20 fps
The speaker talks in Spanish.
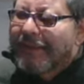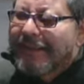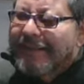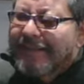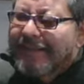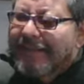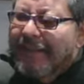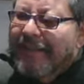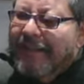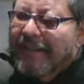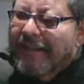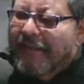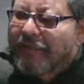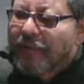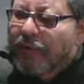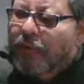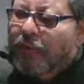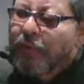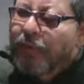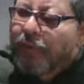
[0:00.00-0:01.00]

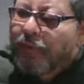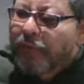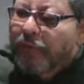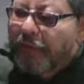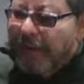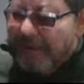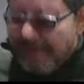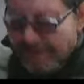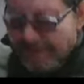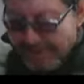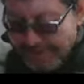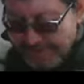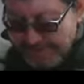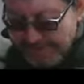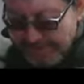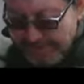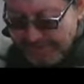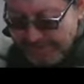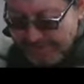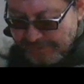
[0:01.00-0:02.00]
instalado, fin de la
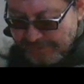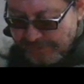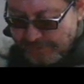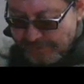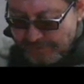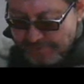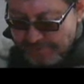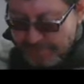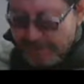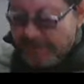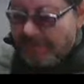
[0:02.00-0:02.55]
instalación.